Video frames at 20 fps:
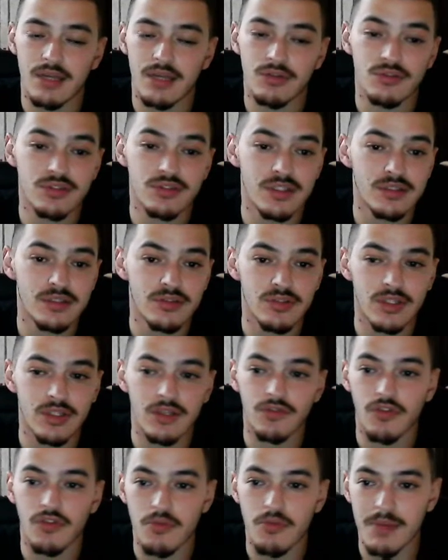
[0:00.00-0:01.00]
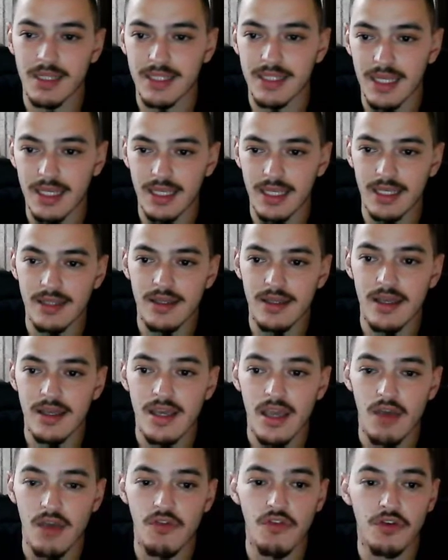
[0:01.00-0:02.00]
Eu não sei se eu tenho que formatar ele.
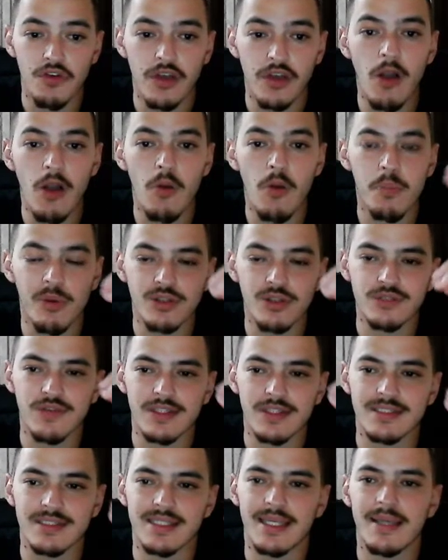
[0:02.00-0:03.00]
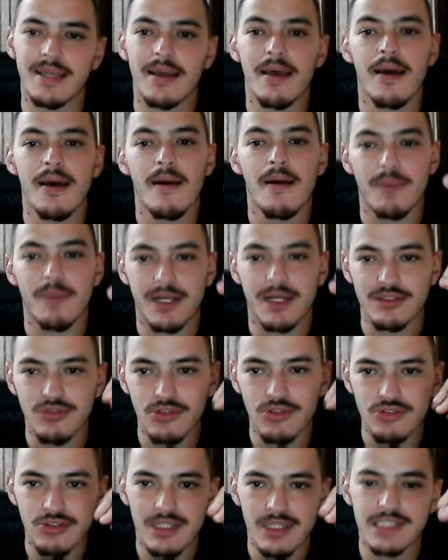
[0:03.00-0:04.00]
Eu vou ver o que, que eu posso fazer para
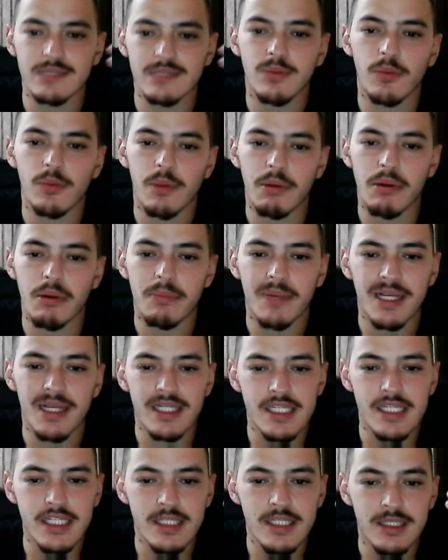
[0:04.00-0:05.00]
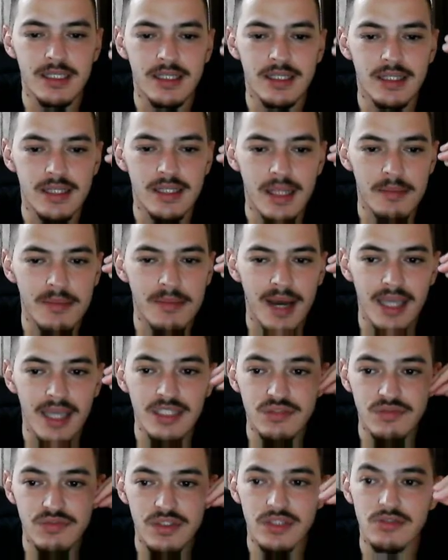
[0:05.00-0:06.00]
solucionar esse problema. Pra gente ter
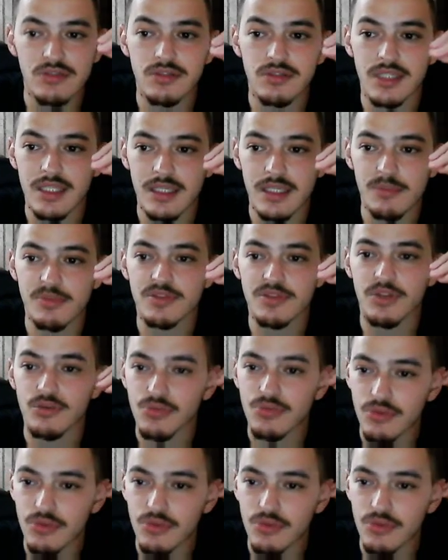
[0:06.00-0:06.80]
mais vídeos aqui, pessoal.